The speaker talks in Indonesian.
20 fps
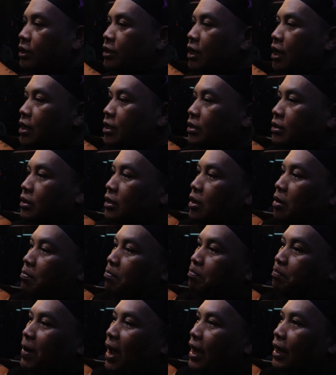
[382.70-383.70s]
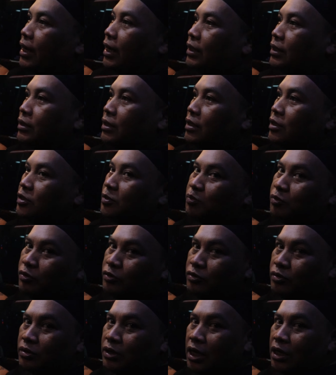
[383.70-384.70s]
dan paket yang 10
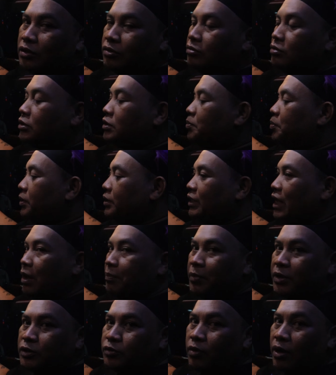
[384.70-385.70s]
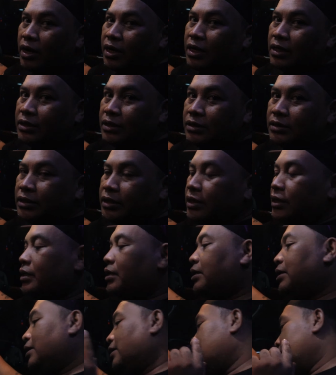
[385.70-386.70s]
juta itu seperti apa suaranya sih
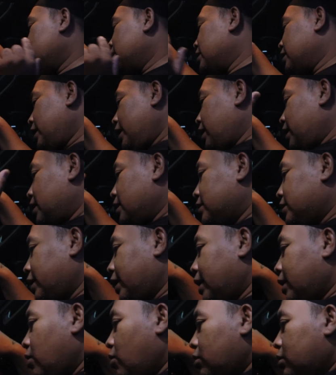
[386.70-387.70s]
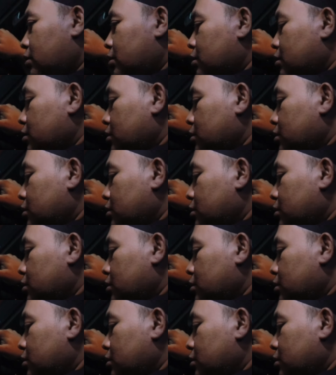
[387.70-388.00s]
nih cekidot